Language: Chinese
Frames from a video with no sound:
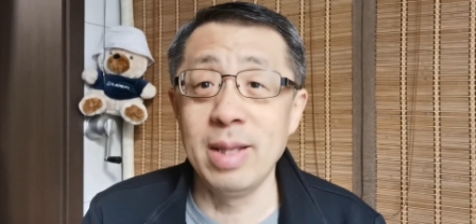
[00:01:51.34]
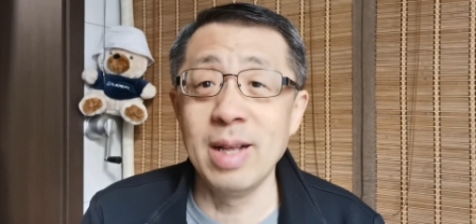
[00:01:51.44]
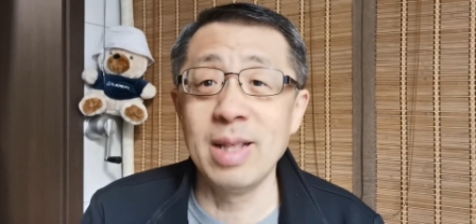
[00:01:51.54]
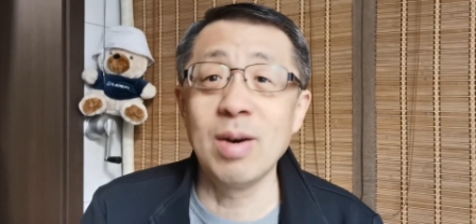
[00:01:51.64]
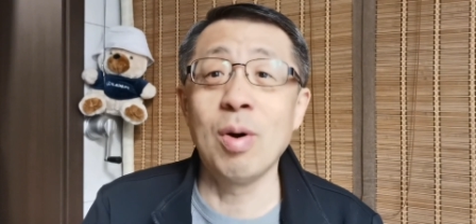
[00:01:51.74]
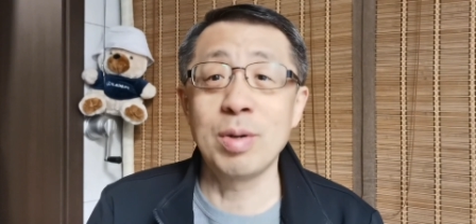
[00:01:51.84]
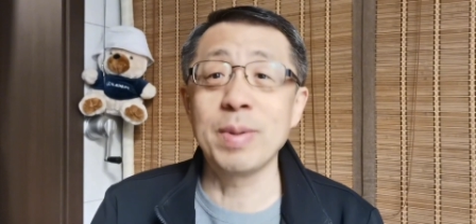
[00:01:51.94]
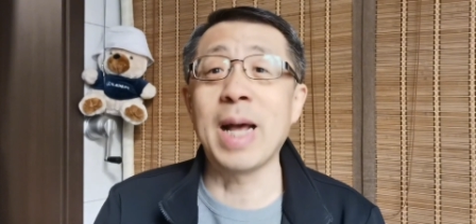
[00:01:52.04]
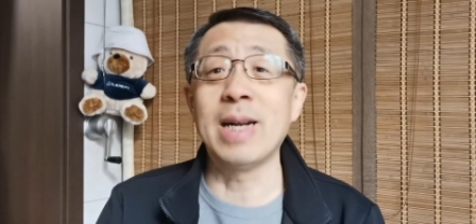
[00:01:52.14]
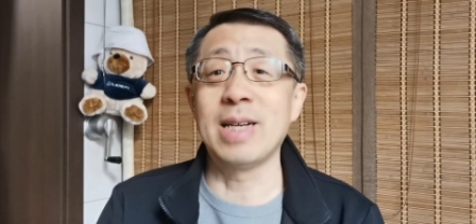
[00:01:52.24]
那那我就不
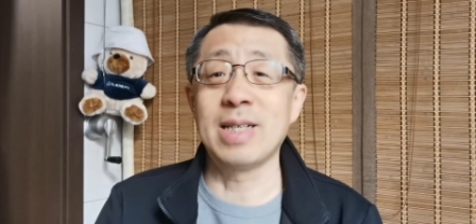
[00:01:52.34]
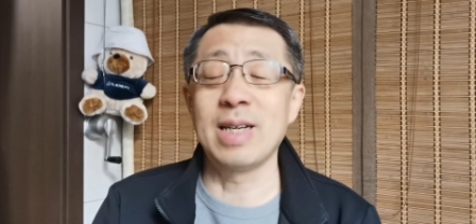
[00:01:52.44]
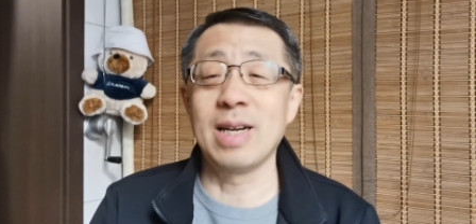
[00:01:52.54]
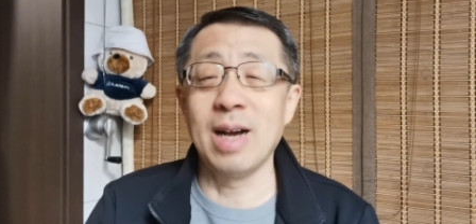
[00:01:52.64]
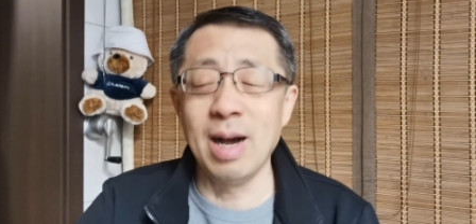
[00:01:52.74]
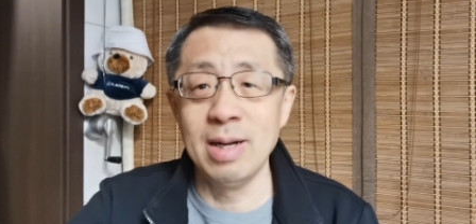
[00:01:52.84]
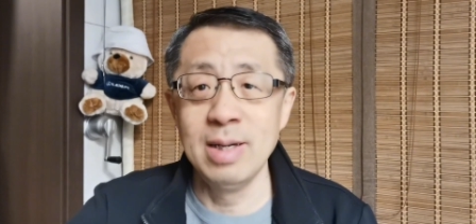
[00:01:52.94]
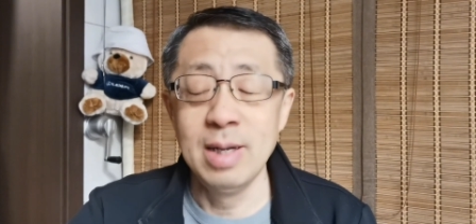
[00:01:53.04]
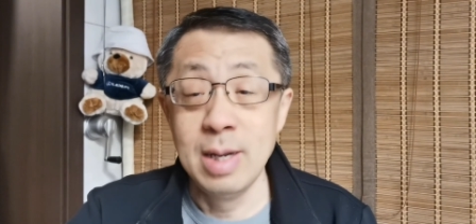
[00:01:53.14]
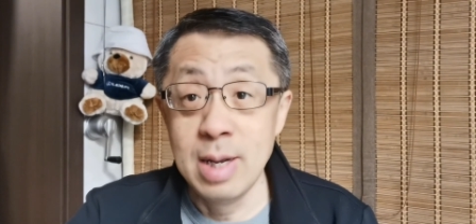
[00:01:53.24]
谈这些事情了啊。
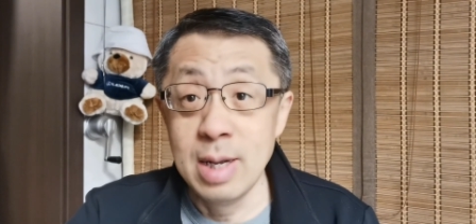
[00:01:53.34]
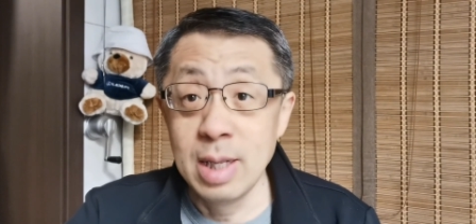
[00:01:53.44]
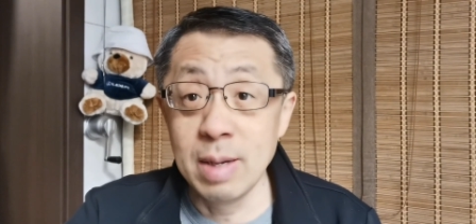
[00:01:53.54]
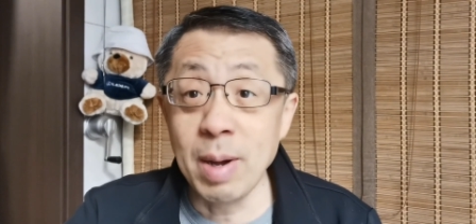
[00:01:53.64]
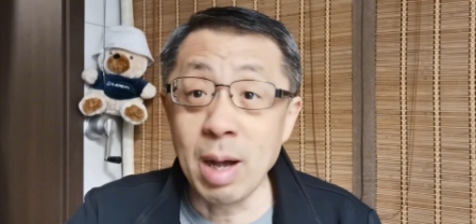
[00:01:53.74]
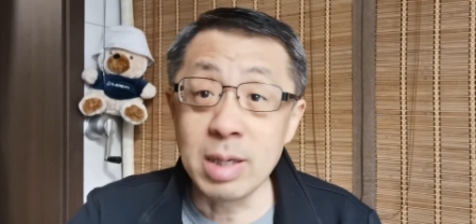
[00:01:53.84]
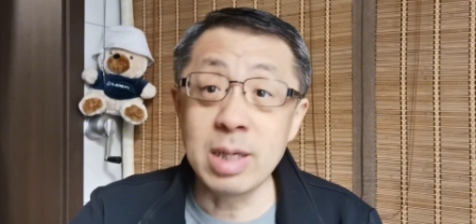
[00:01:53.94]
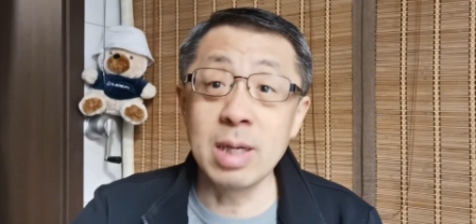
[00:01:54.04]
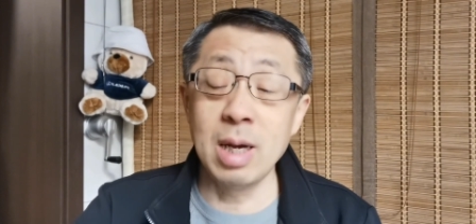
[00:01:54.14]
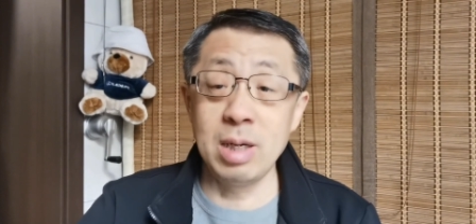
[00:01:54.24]
那么好，
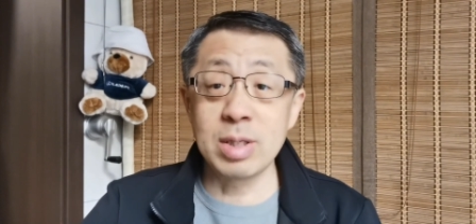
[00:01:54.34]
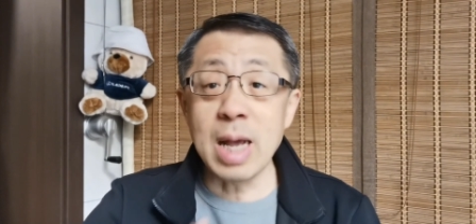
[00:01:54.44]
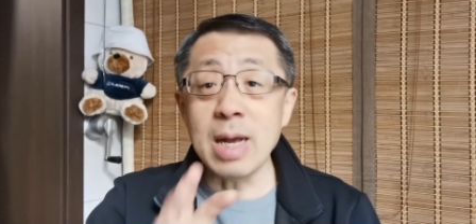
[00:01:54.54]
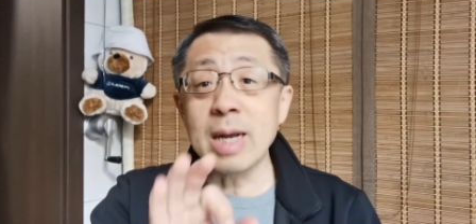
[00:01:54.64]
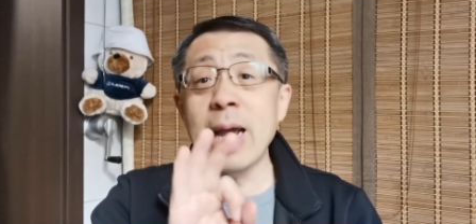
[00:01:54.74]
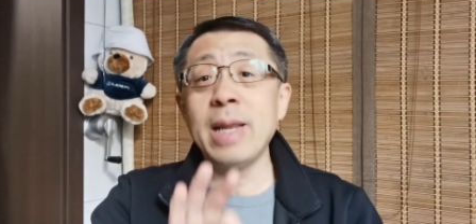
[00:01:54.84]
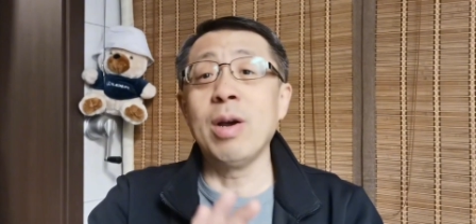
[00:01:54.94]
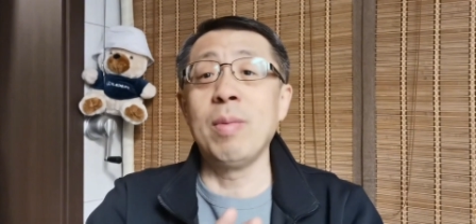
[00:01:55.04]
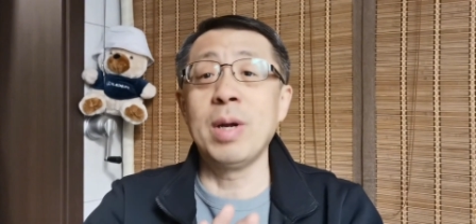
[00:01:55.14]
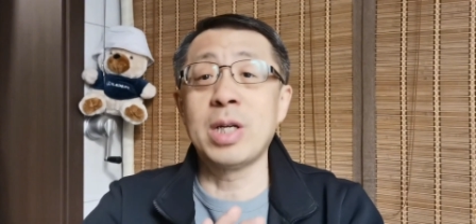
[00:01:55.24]
呃，有三个概念
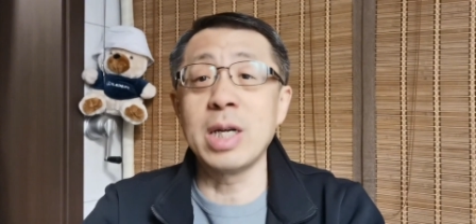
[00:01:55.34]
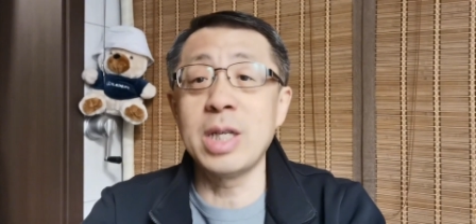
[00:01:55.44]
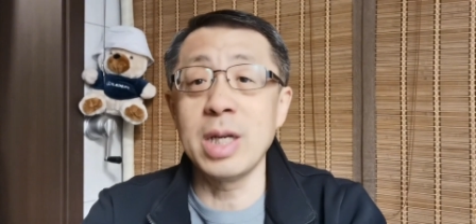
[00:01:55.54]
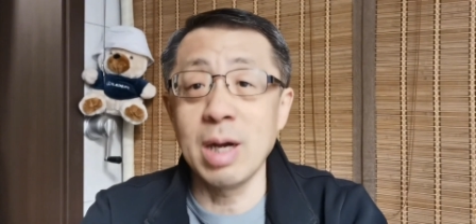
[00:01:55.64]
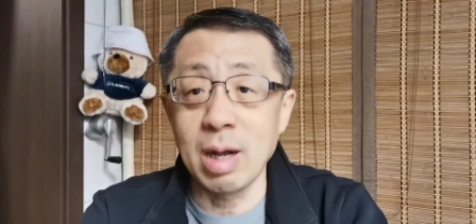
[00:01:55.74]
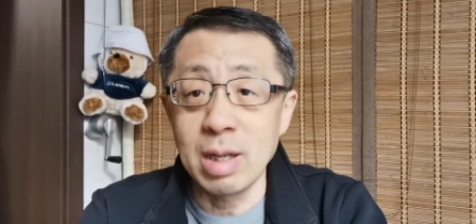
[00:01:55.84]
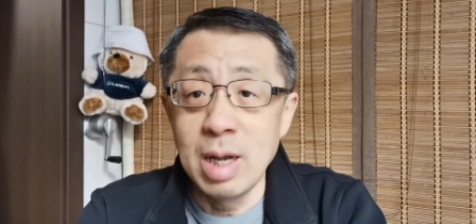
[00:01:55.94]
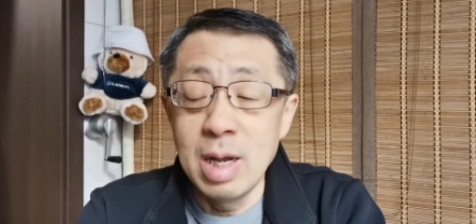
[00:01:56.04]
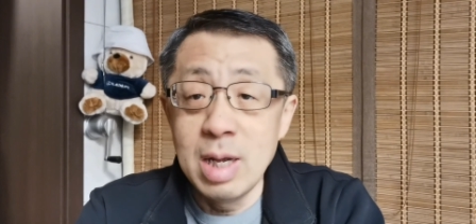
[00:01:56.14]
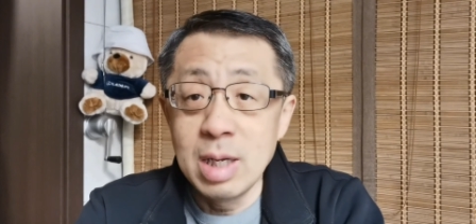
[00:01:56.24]
我们要澄清啊。
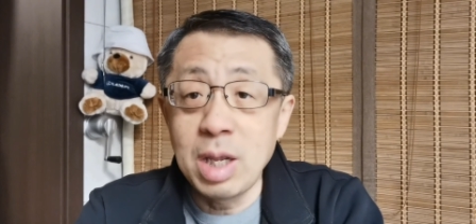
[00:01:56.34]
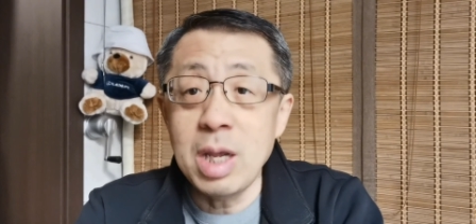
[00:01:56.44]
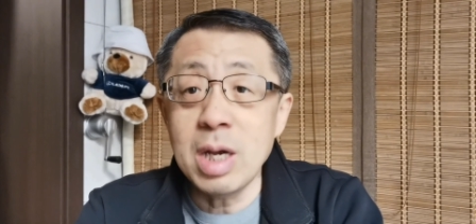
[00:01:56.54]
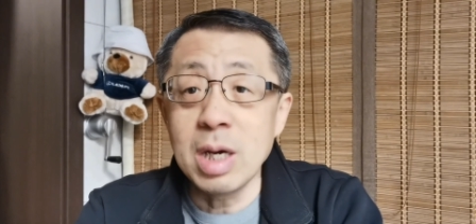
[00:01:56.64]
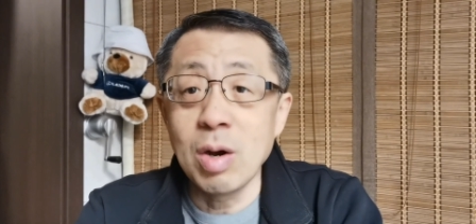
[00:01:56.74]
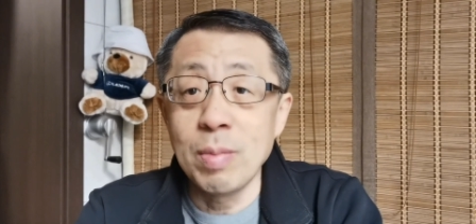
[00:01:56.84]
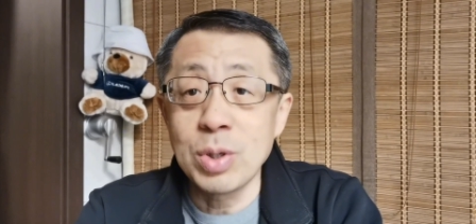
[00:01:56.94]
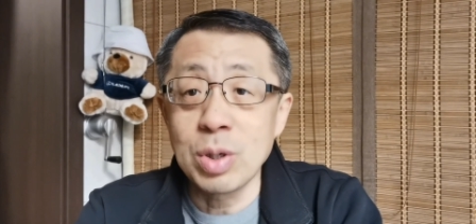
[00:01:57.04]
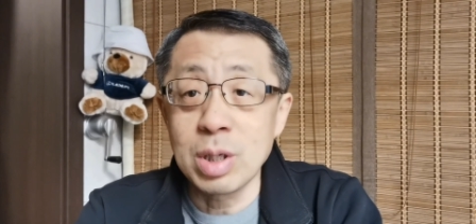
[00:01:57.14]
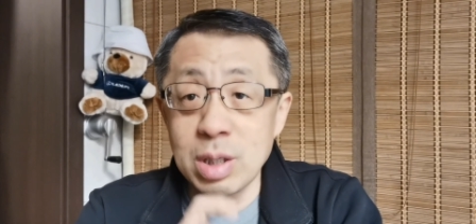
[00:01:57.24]
第一个，我们
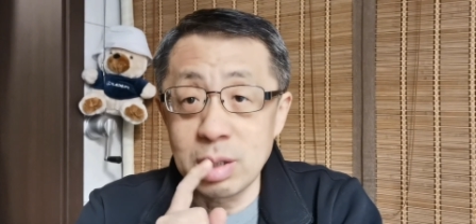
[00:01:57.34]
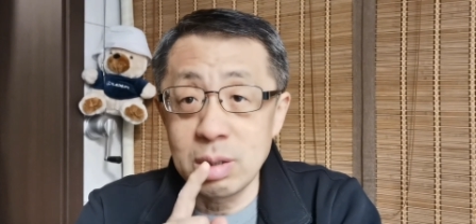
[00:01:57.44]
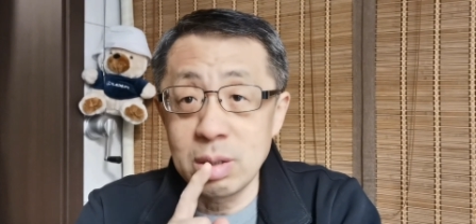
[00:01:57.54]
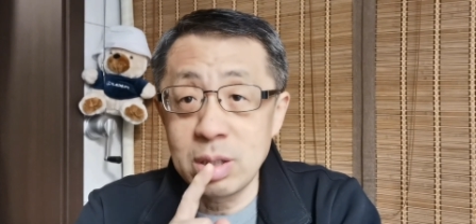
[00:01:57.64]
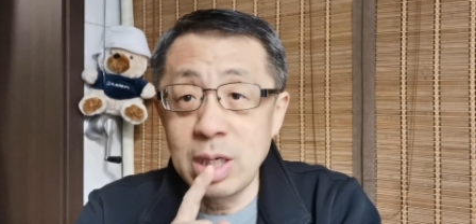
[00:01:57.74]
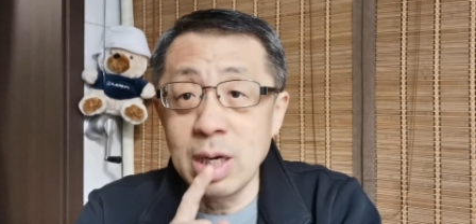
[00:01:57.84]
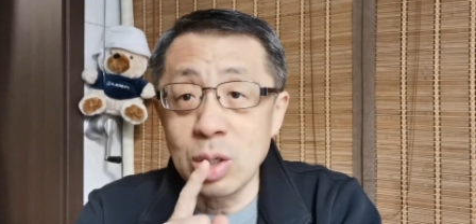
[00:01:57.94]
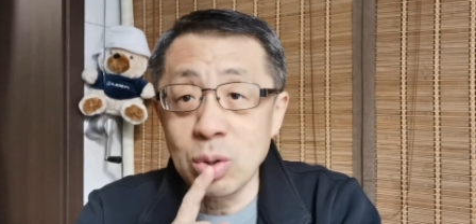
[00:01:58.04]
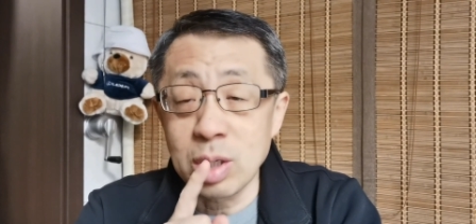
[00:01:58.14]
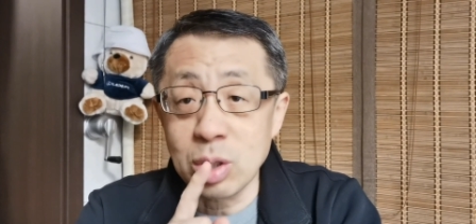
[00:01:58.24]
说的是经常
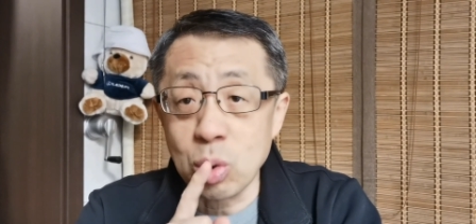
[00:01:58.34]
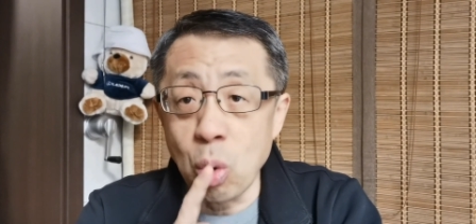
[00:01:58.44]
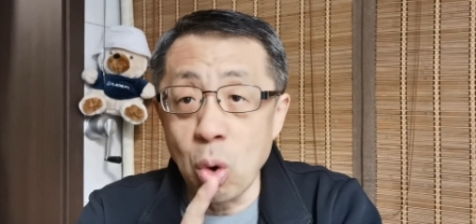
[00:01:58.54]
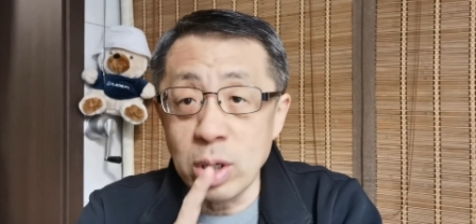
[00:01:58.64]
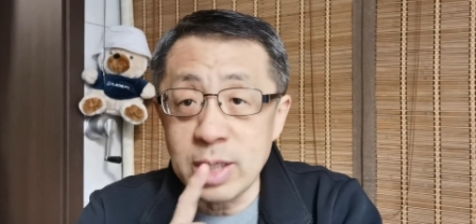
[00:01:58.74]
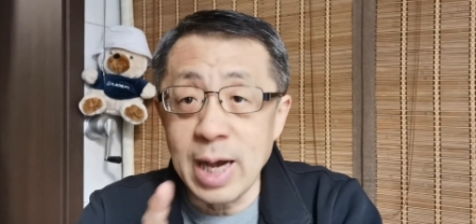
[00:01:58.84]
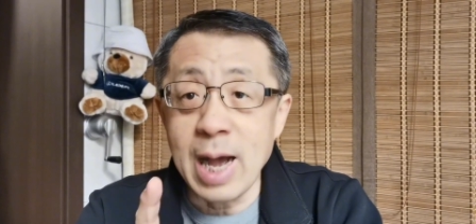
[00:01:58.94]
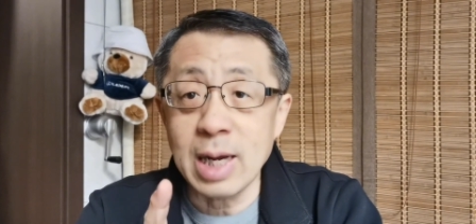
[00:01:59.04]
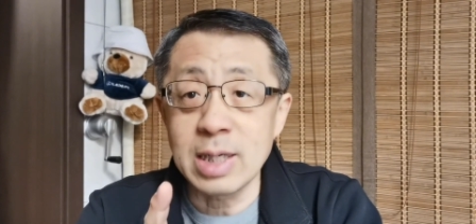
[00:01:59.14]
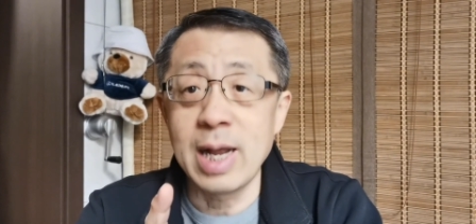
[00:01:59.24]
说的是“国
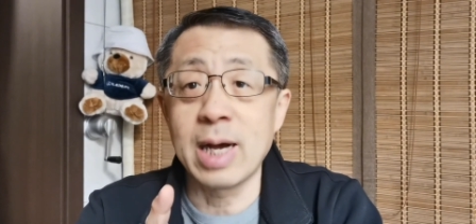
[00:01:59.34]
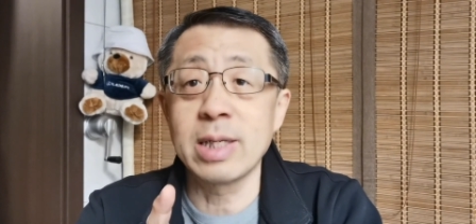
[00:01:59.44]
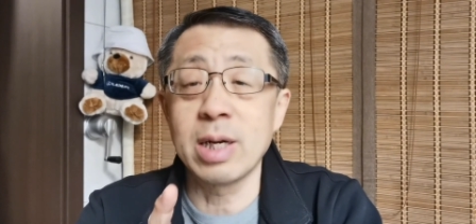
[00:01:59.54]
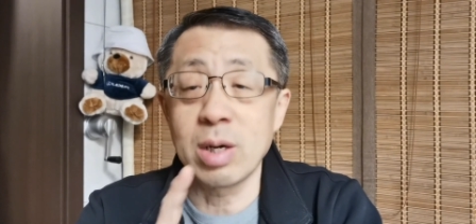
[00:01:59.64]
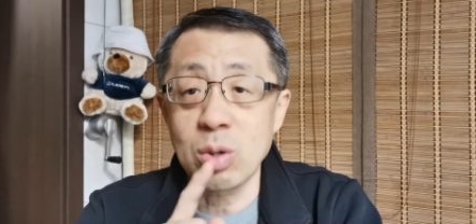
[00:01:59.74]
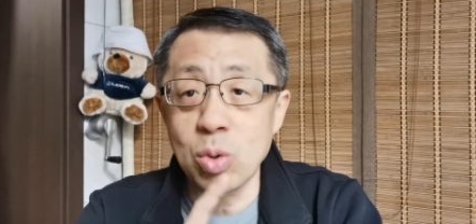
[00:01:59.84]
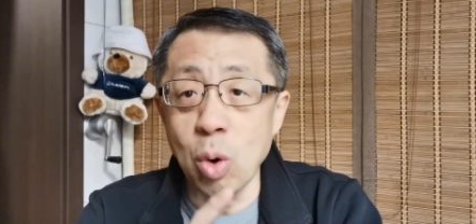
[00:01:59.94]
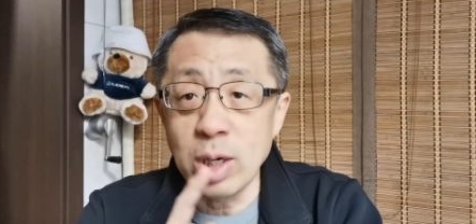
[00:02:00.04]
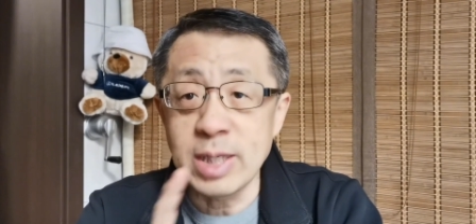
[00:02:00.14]
家”这两个字儿，“国